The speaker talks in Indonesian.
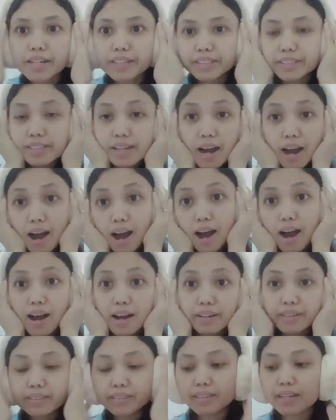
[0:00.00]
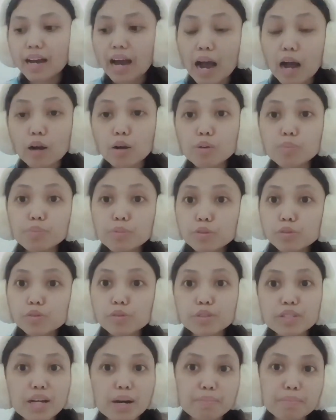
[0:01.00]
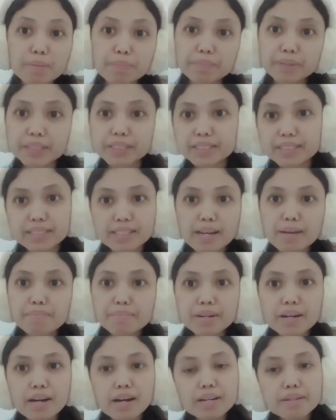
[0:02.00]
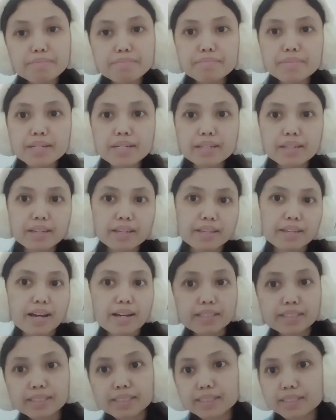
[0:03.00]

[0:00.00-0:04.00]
dan aku pun udah mempersiapkan mic yang